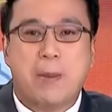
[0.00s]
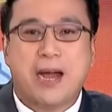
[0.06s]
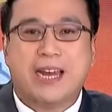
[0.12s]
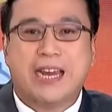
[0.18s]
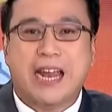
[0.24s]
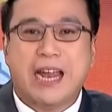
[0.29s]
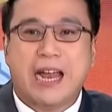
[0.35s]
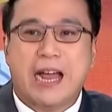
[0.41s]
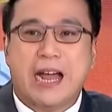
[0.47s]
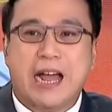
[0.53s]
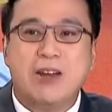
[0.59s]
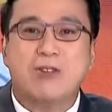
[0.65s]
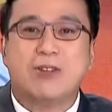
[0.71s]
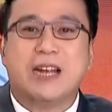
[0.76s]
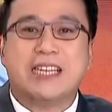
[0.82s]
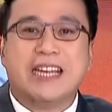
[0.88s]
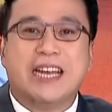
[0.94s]
Mag
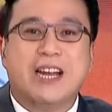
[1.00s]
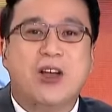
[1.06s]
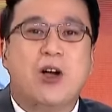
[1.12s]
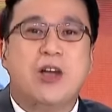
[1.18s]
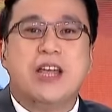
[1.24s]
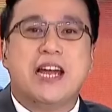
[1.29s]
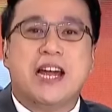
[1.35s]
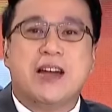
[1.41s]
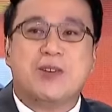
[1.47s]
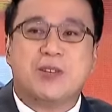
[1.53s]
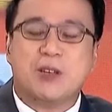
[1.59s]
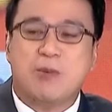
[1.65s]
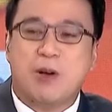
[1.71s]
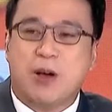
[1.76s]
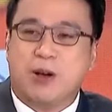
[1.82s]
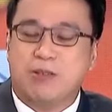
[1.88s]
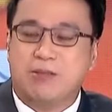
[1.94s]
anong klaseng lawyer ang
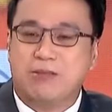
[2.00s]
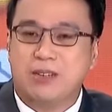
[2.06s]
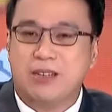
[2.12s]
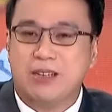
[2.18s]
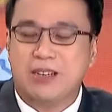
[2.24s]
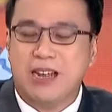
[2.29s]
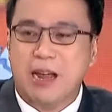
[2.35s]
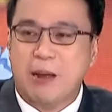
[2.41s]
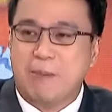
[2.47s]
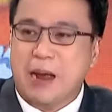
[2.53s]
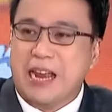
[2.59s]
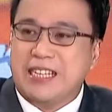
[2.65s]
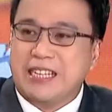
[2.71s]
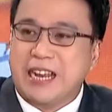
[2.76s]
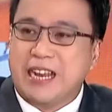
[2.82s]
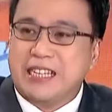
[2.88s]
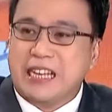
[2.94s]
gusto mo?
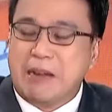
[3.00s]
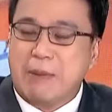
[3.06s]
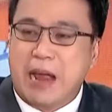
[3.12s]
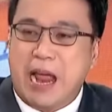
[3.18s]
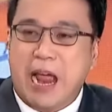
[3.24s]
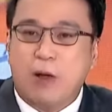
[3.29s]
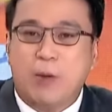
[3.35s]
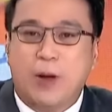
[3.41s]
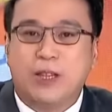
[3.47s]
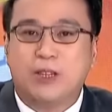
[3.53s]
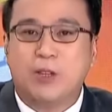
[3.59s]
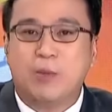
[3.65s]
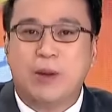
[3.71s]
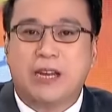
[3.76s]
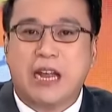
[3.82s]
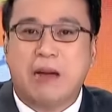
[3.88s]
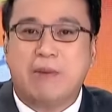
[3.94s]
May isa na sabi, I
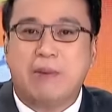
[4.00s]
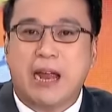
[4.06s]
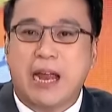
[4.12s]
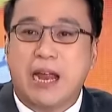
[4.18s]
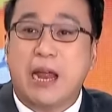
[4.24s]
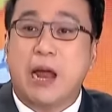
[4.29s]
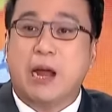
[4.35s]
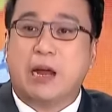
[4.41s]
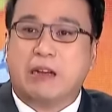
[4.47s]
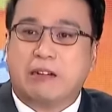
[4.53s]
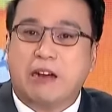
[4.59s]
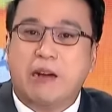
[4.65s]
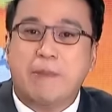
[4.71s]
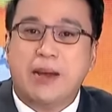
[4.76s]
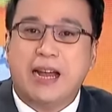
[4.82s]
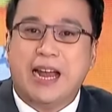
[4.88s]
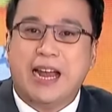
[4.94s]
want to become a
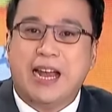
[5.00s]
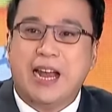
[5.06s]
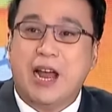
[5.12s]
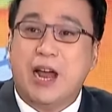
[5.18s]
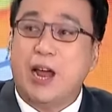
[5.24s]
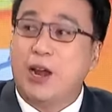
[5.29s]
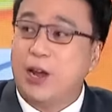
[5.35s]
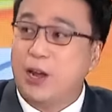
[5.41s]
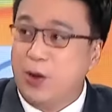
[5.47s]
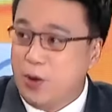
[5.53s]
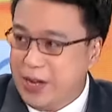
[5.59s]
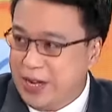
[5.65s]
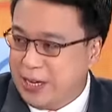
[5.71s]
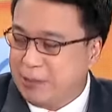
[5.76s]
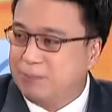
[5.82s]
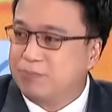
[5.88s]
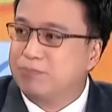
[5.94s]
criminal
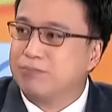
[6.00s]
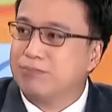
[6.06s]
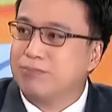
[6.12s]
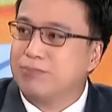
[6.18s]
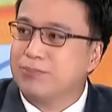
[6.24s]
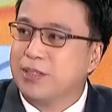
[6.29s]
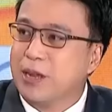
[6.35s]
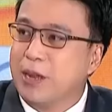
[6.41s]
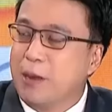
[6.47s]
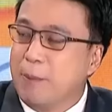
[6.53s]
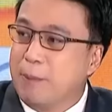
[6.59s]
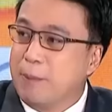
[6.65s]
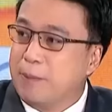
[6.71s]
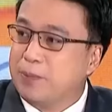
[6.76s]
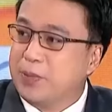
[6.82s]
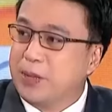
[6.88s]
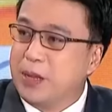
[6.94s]
lawyer.
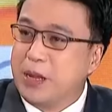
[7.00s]
Oy.